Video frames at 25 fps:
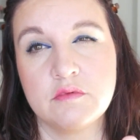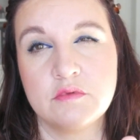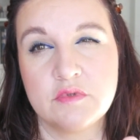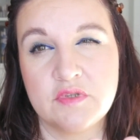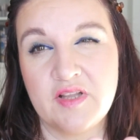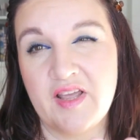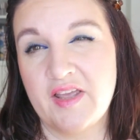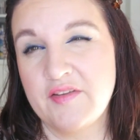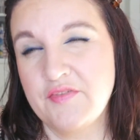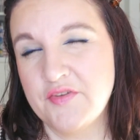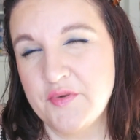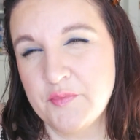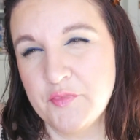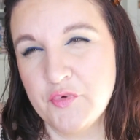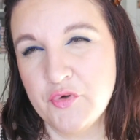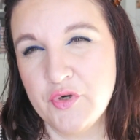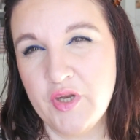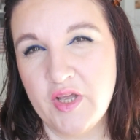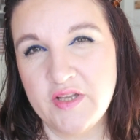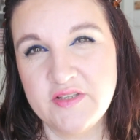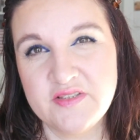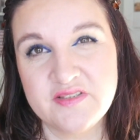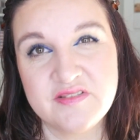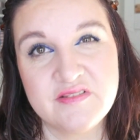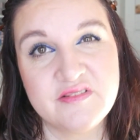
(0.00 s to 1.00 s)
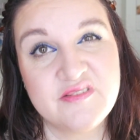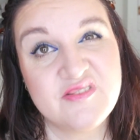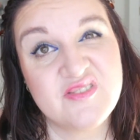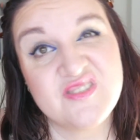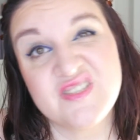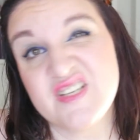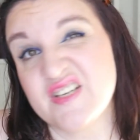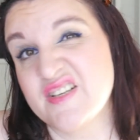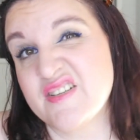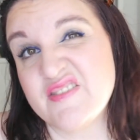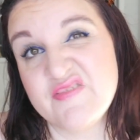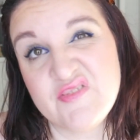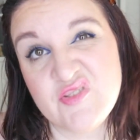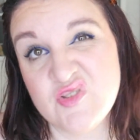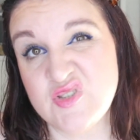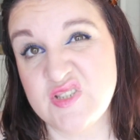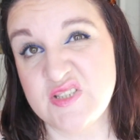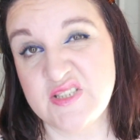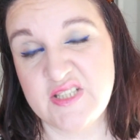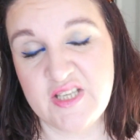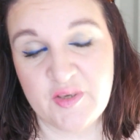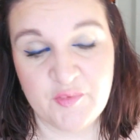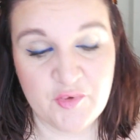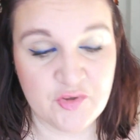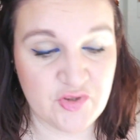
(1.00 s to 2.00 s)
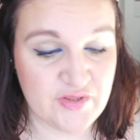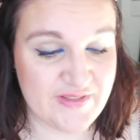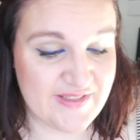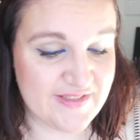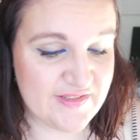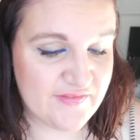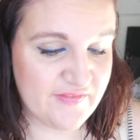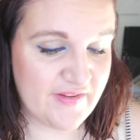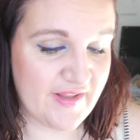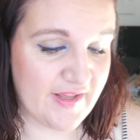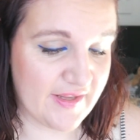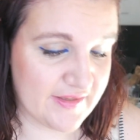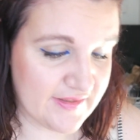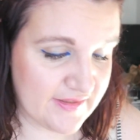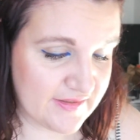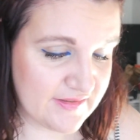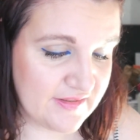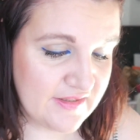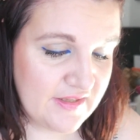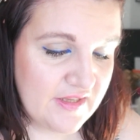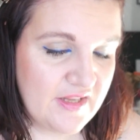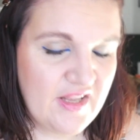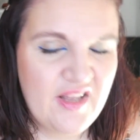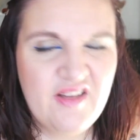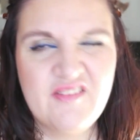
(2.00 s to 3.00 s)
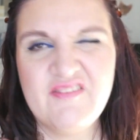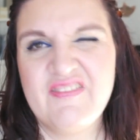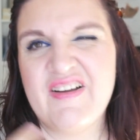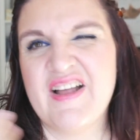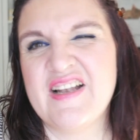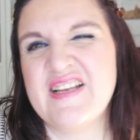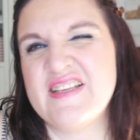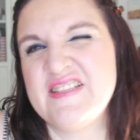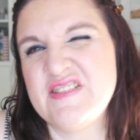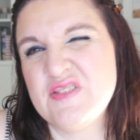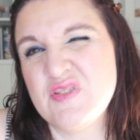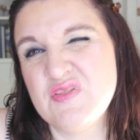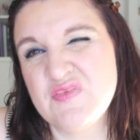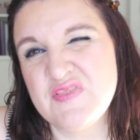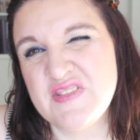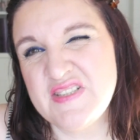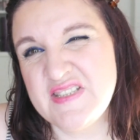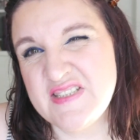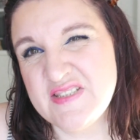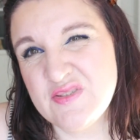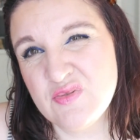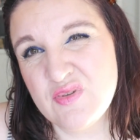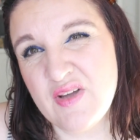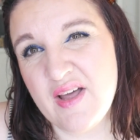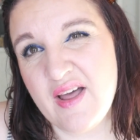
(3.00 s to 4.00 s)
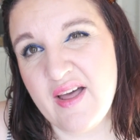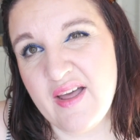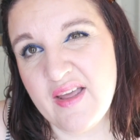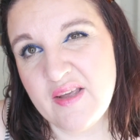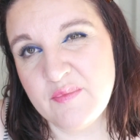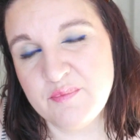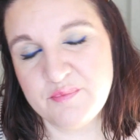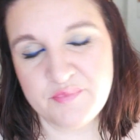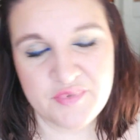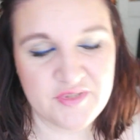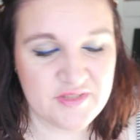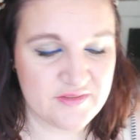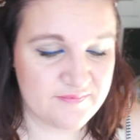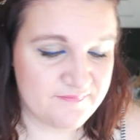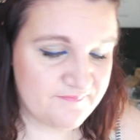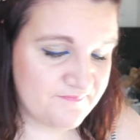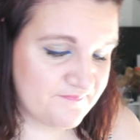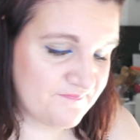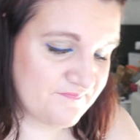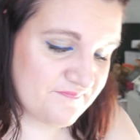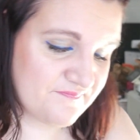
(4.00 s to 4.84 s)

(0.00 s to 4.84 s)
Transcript: drei, vier Monate und dann wird sie deabonniert werden, weil ich irgendwie nicht so gehypt bin.